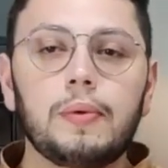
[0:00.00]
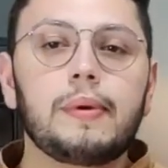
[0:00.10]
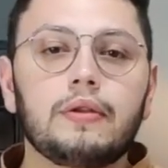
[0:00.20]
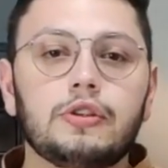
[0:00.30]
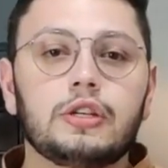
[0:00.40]
ao
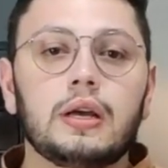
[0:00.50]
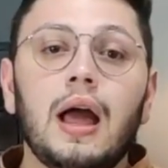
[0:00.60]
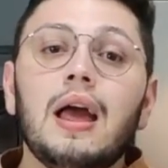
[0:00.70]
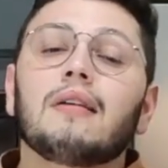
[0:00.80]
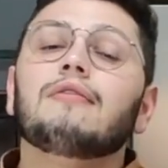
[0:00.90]
primeiro dia,
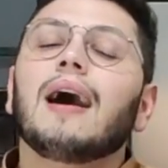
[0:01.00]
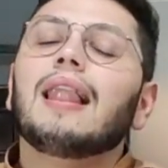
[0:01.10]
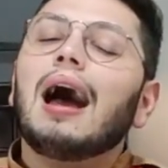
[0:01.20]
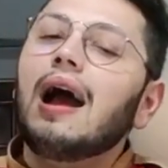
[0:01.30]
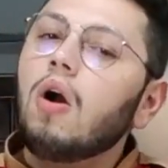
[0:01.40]
vá
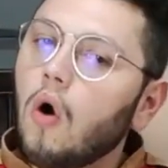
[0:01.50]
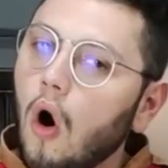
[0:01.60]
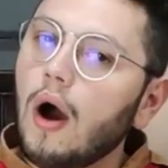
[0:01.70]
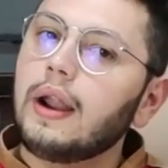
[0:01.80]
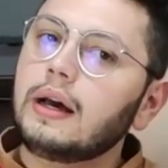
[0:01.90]
lá
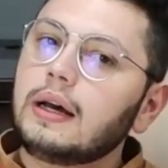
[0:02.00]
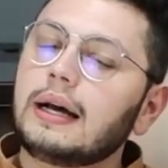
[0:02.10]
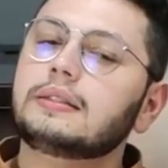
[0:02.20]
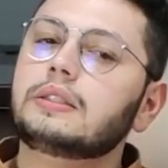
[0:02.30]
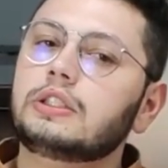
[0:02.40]
agora
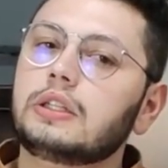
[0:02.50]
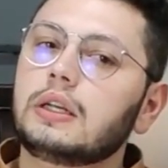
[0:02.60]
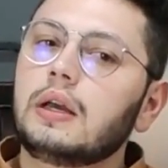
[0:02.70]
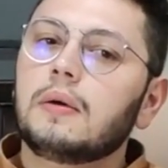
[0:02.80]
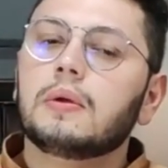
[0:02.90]
assistir,